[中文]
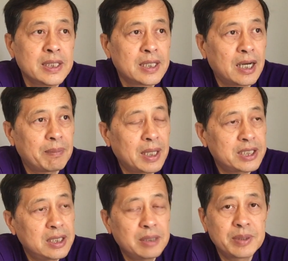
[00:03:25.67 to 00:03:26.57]
啊，把
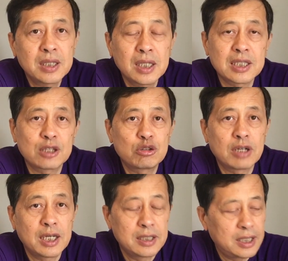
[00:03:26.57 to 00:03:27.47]
习近平弄下去
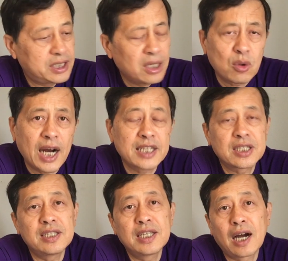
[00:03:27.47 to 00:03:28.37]
了，啊，结果还
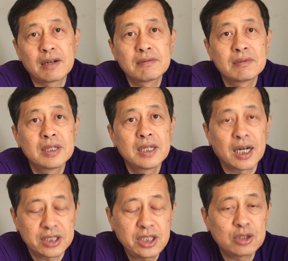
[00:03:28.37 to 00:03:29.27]
是一样。
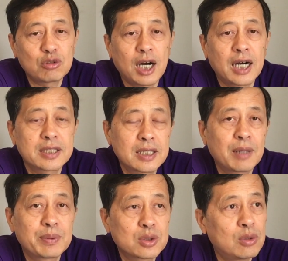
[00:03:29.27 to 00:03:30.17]
啊，记住啊，这
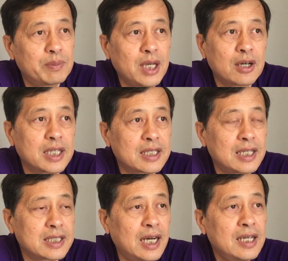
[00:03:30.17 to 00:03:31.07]
个不是我们要给
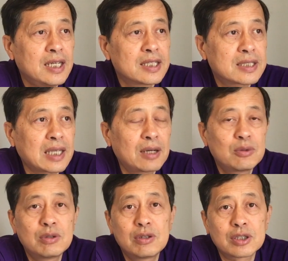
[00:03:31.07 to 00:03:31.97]
大家煽
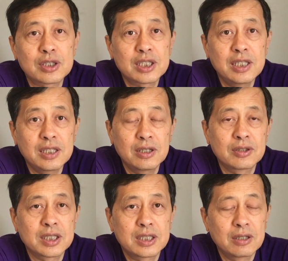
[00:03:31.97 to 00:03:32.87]
乎或者是引诱
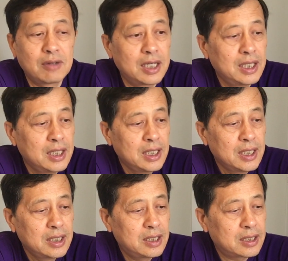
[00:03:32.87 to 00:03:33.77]
这情况，
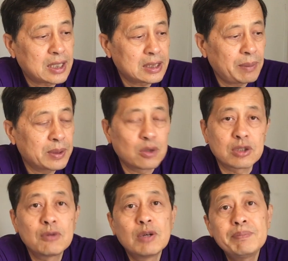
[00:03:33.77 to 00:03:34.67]
呃，大家不懂
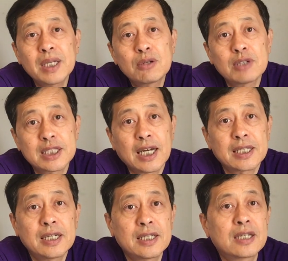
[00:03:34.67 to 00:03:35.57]
得文明国家
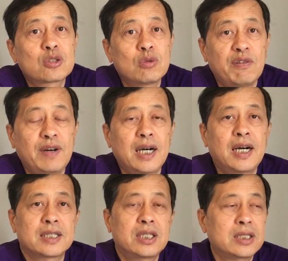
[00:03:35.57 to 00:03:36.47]
的一个做法
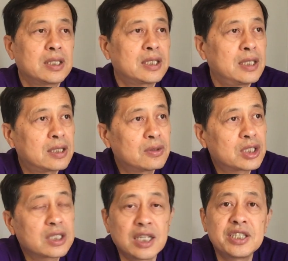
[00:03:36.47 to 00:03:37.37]
啊。其实这都
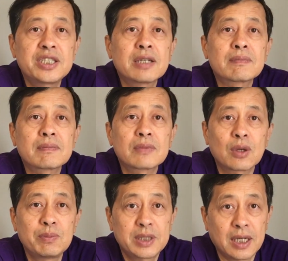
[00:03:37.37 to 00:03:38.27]
是人性。
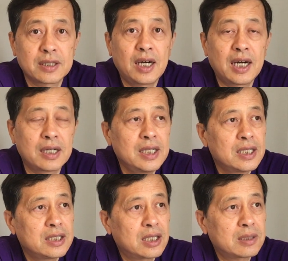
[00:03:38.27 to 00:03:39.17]
我们讲的啊，
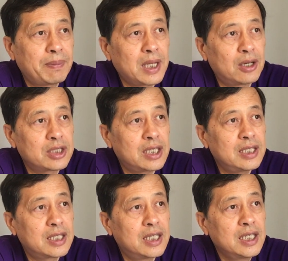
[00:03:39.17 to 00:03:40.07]
你要是不了解
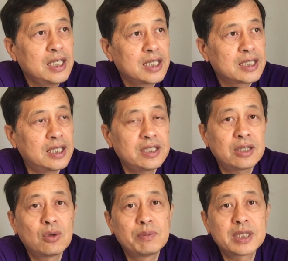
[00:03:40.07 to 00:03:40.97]
一个人
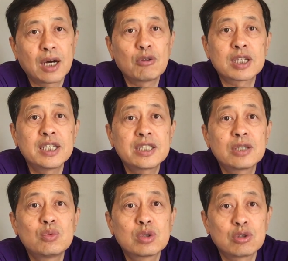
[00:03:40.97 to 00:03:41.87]
性，我们讲过人
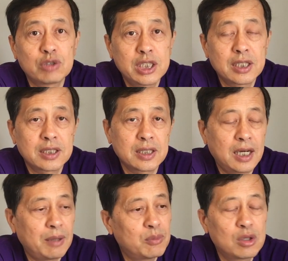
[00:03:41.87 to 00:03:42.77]
性五种性质
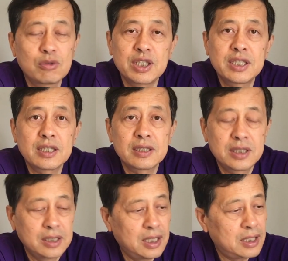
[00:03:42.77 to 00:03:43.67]
啊：魔鬼性、
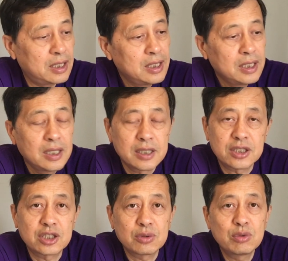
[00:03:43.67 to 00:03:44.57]
呃、
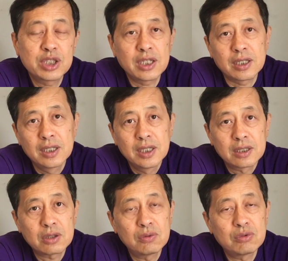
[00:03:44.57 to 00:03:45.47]
植物性、
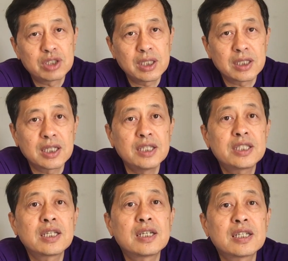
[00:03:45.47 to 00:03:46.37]
动物性、人
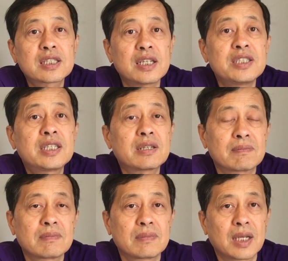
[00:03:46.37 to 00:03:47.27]
性和神性。
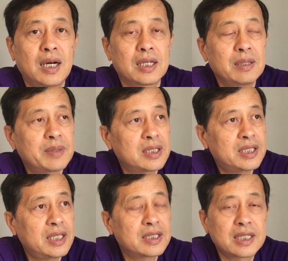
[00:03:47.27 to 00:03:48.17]
啊，那么在
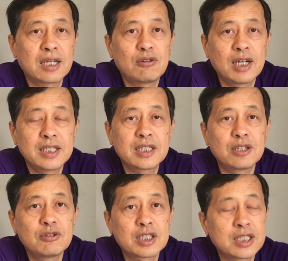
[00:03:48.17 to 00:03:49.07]
现在的话，你
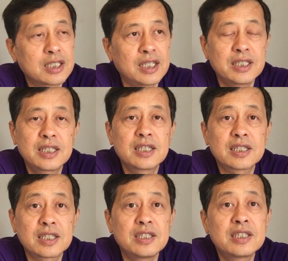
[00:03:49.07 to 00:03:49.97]
等于是人性和
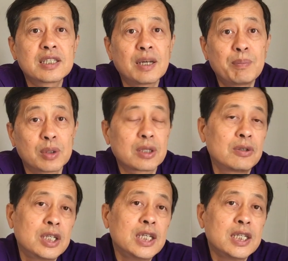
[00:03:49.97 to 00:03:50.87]
神性的搏
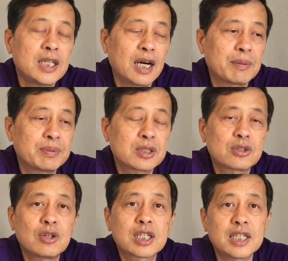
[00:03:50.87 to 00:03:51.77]
斗啊，不是
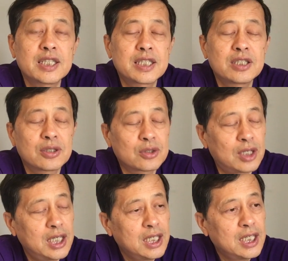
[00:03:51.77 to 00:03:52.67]
说人性，就是
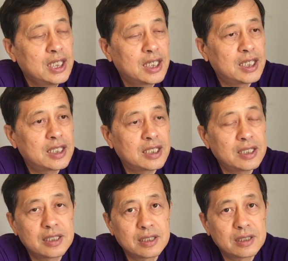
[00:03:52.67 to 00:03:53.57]
说，
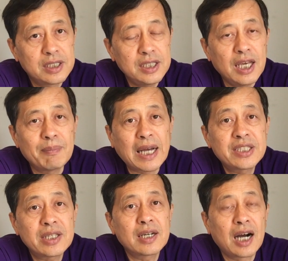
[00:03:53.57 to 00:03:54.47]
呃，野蛮
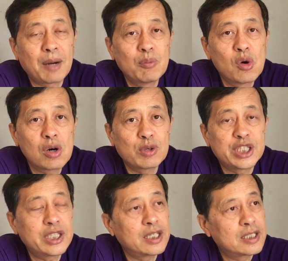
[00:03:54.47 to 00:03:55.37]
性啊，魔鬼
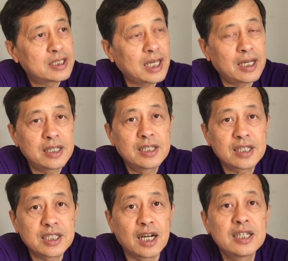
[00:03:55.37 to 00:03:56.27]
性在和
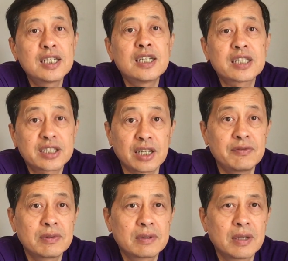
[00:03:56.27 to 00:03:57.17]
人和
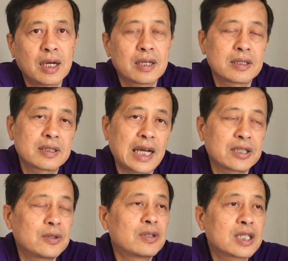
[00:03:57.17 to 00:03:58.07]
神啊打
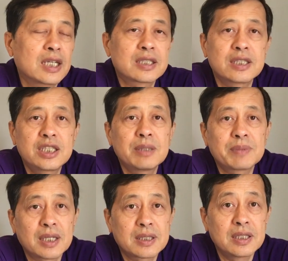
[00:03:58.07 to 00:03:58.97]
斗，那是基本
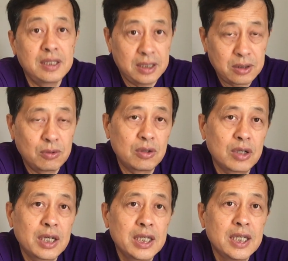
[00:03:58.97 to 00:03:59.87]
上是你死我活